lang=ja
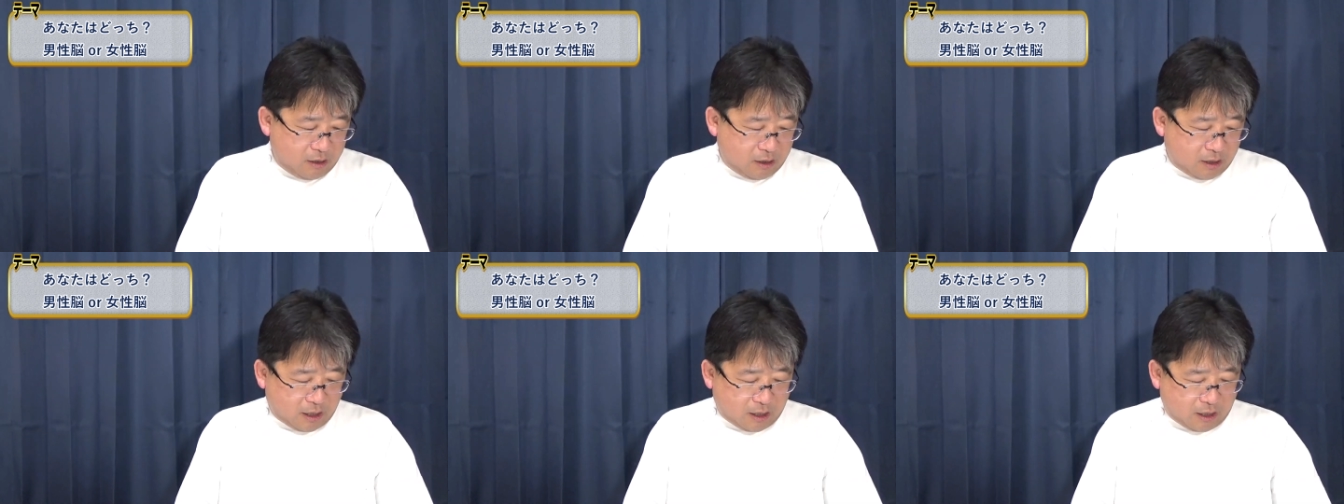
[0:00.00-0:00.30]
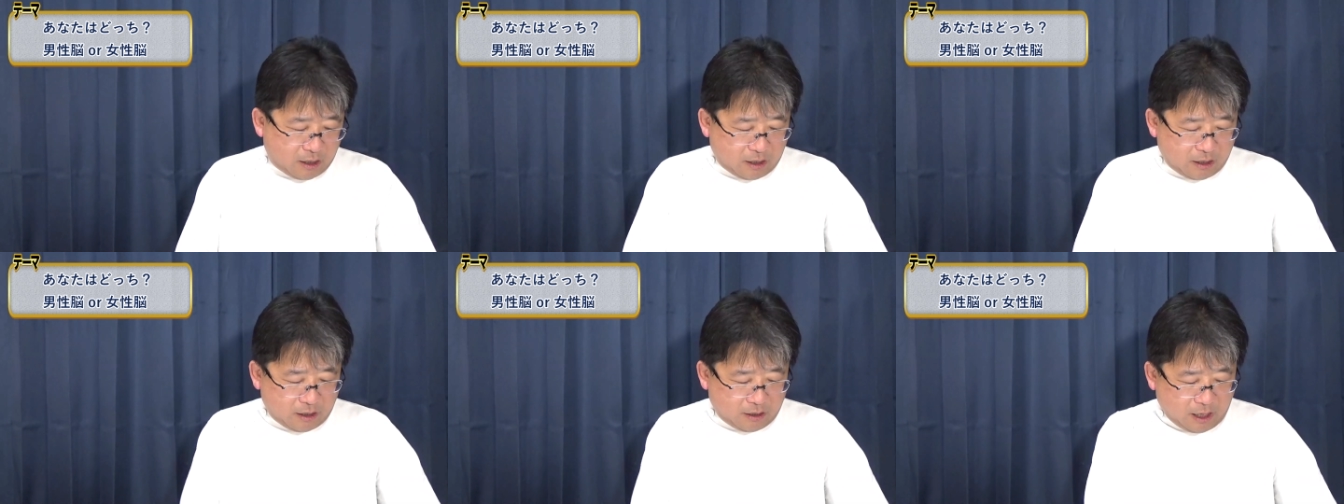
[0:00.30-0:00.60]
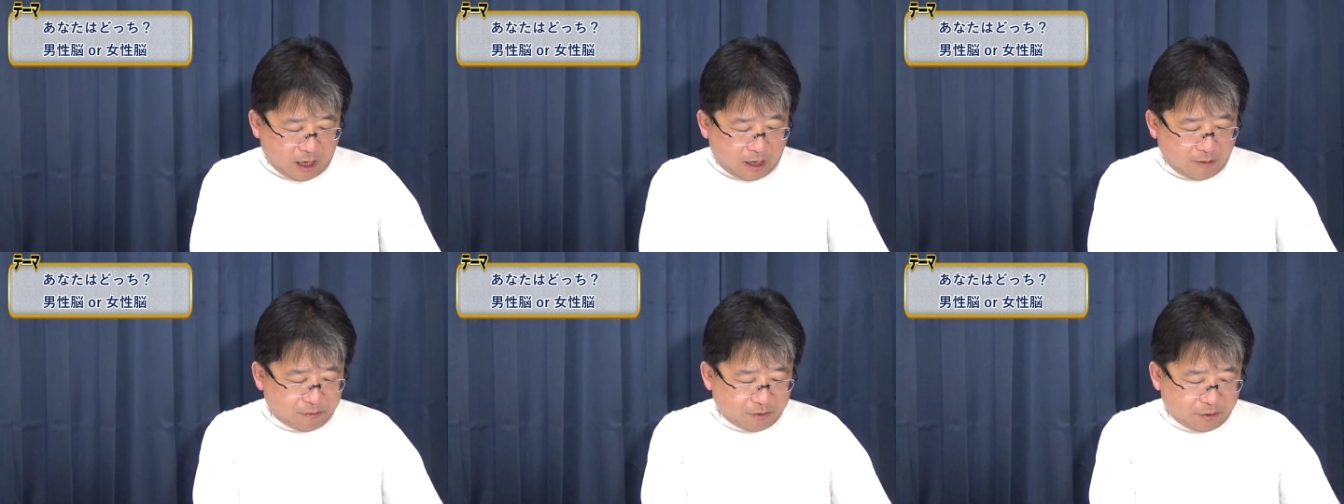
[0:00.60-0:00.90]
えー、
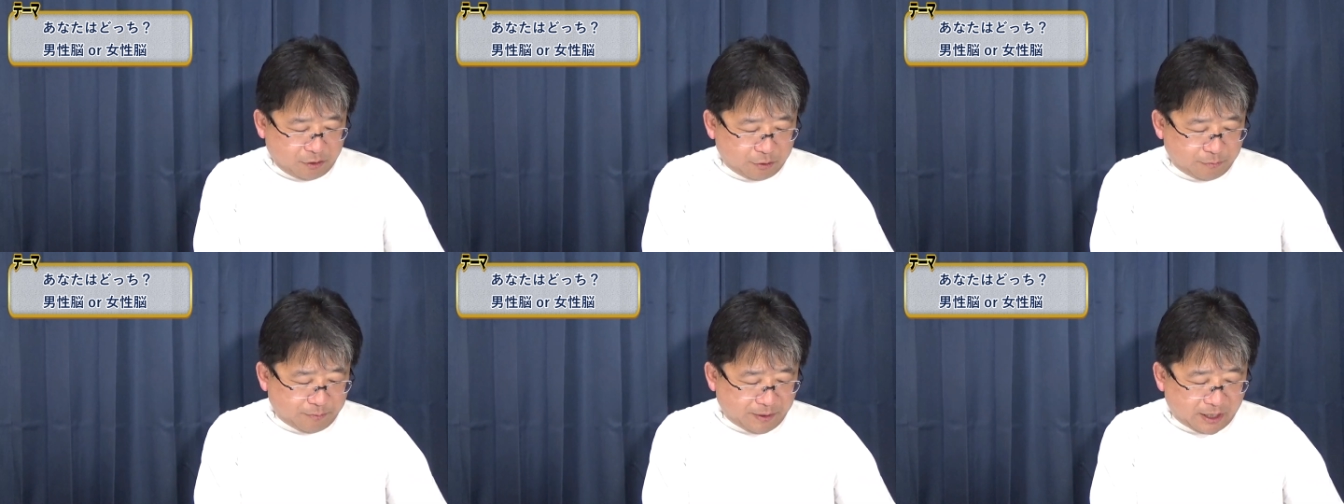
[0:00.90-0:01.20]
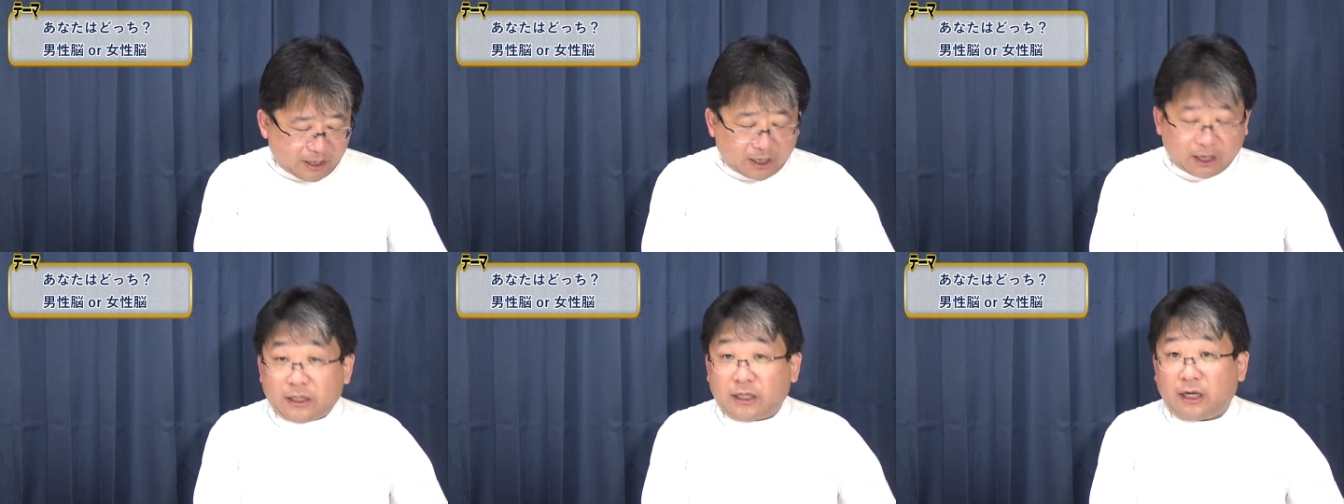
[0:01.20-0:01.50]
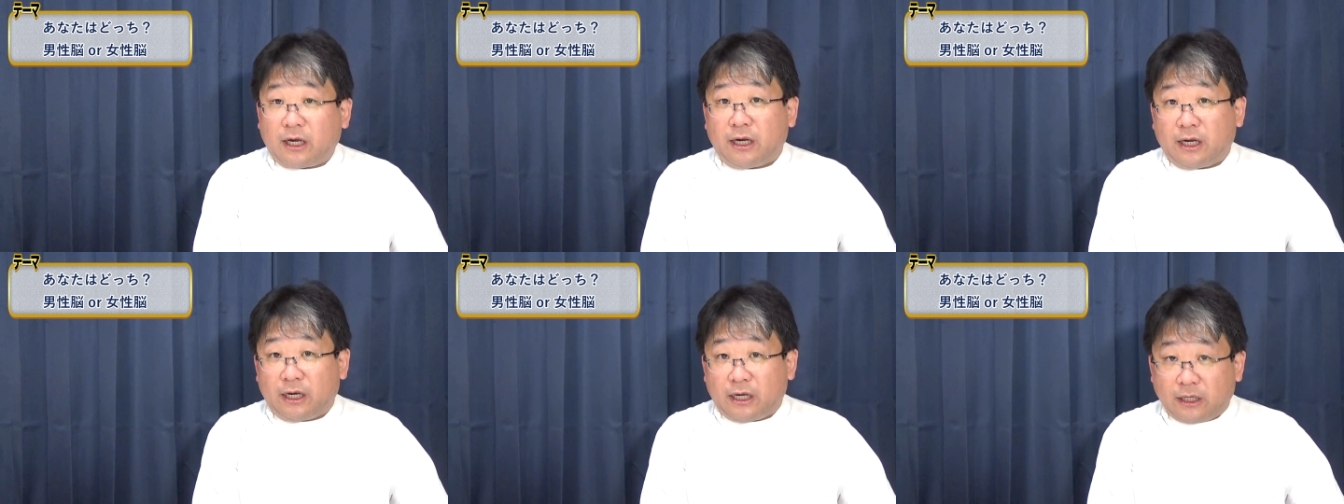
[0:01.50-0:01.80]
だいぶ有名な
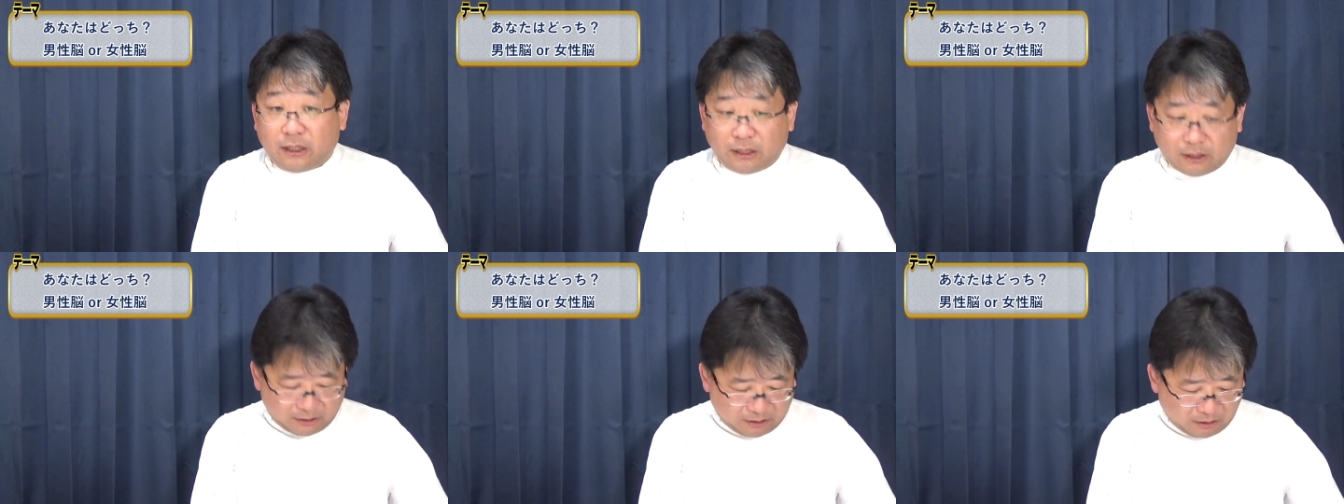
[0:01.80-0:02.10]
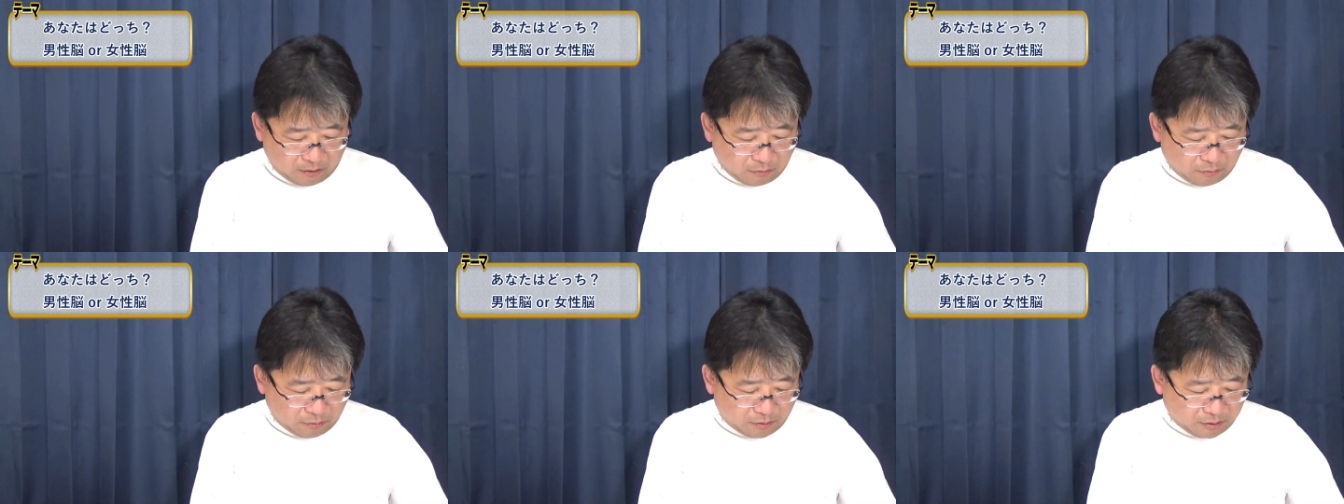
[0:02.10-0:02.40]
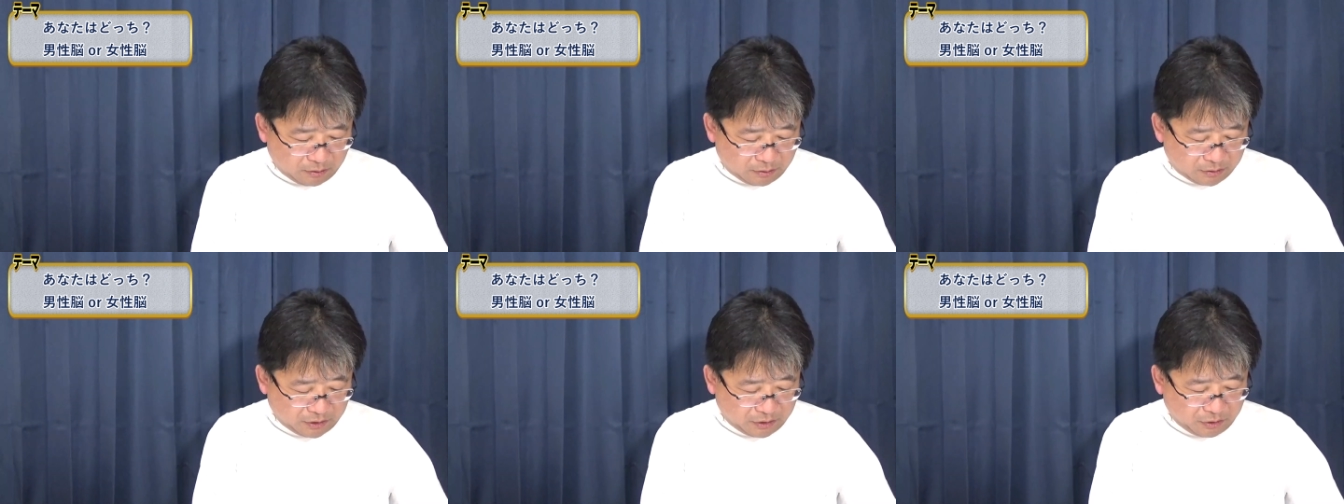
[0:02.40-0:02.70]
方からなんですけど、
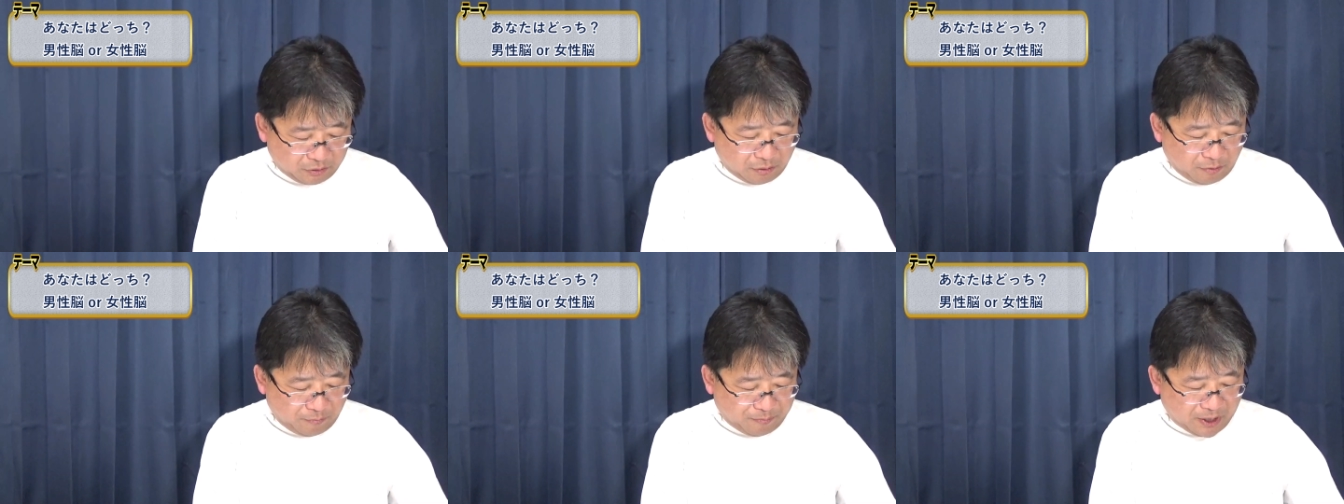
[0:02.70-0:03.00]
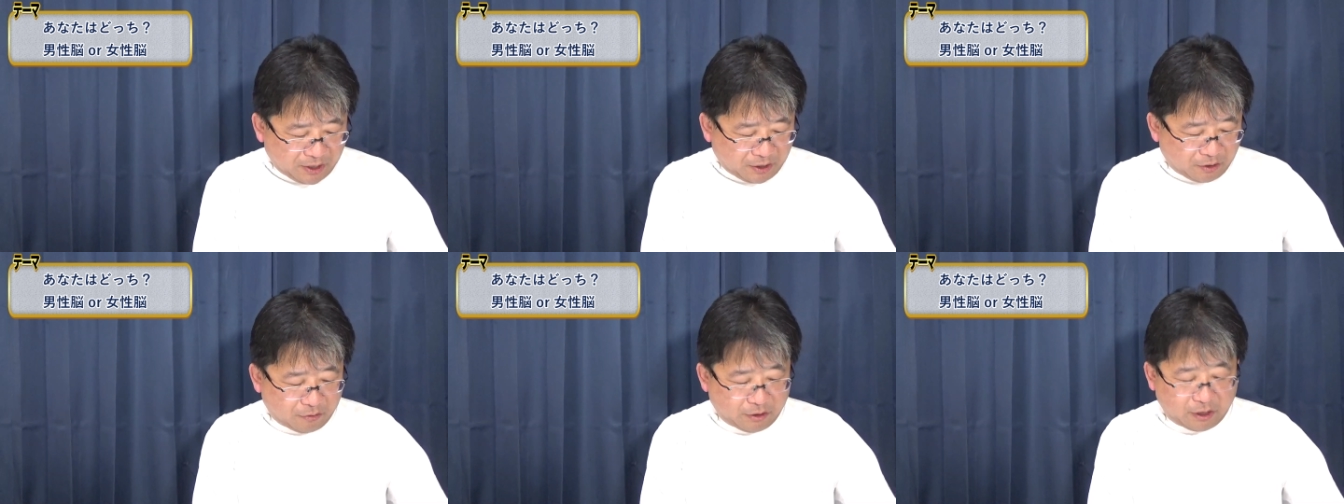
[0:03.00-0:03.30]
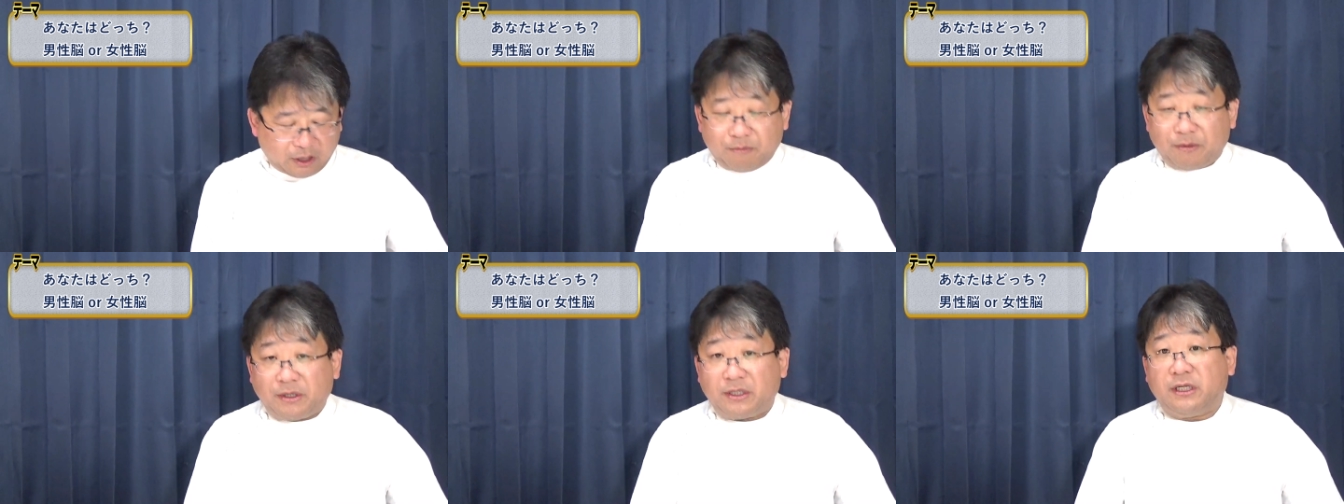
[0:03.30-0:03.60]
非常に勉強に
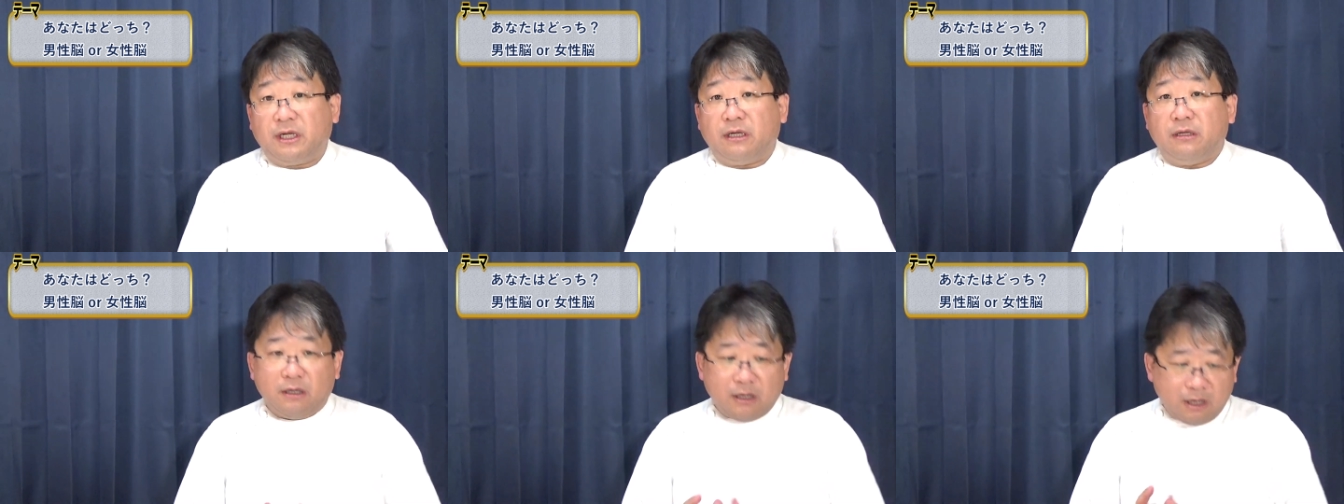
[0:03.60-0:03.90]
なりました。